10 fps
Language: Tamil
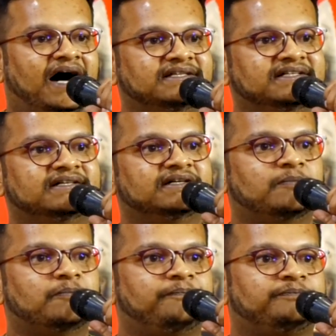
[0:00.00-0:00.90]
அது
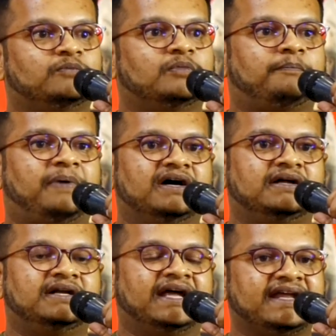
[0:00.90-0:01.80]
ப
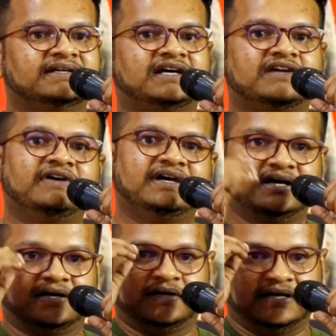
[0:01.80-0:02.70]
நிறைய தடவை
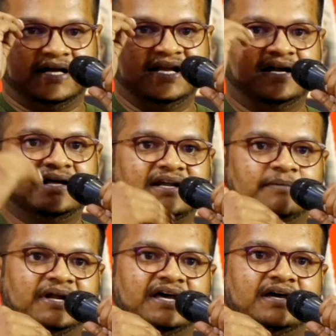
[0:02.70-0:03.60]
என்னென்னா
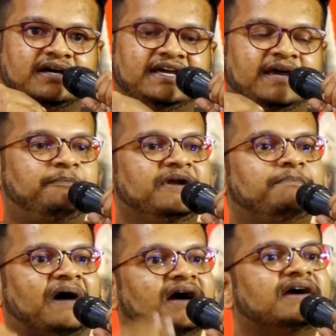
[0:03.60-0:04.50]
நம்மளை எப்படி
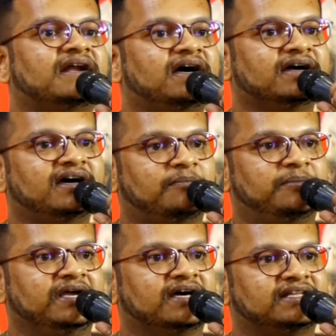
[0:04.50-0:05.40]
பார்க்குறாங்க
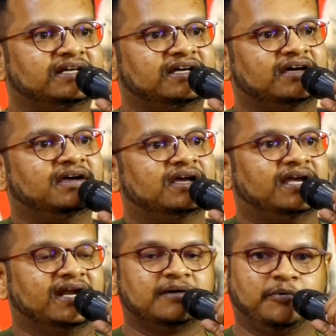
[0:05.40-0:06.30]
அப்படிங்கிறத
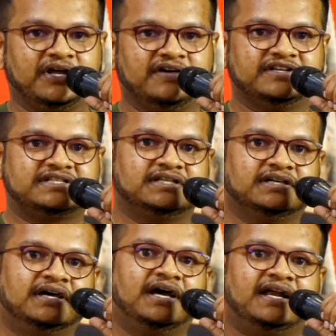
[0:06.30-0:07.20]
எனக்கு புரிய வச்சது
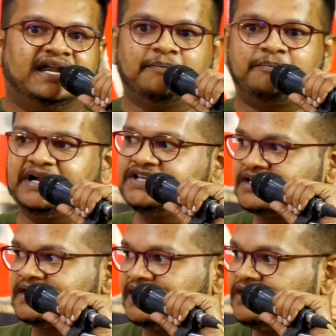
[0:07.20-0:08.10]
நான்
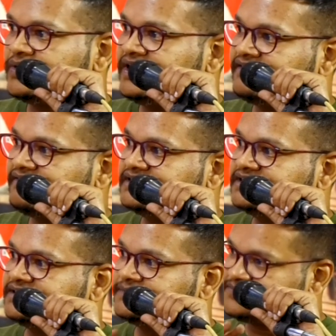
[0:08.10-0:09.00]
படித்த கல்லூரியில்
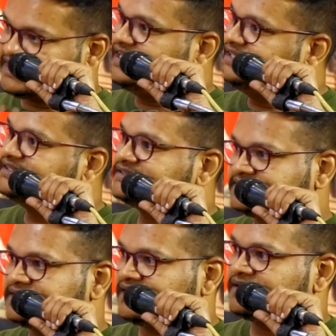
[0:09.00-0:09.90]
வந்து சைனீஸ்
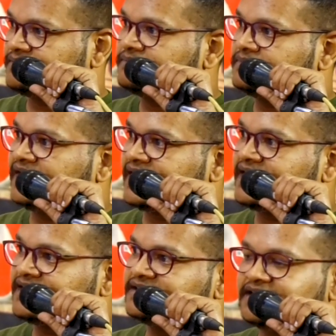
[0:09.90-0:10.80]

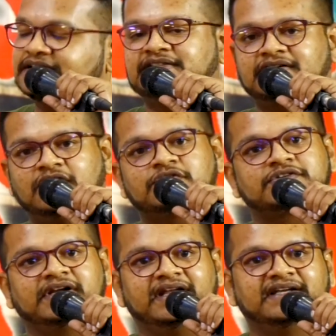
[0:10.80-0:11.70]
நிறையா இருந்தாங்க சார்
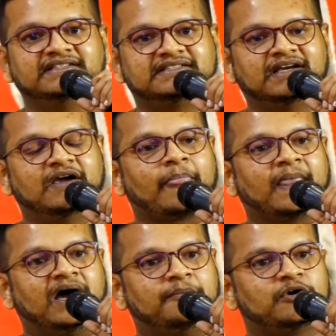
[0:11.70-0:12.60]
ஆஸ்திரேலியன்ஸ்
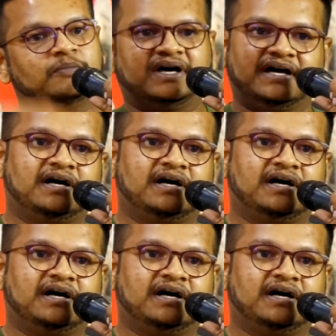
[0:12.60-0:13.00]
அப்புறம்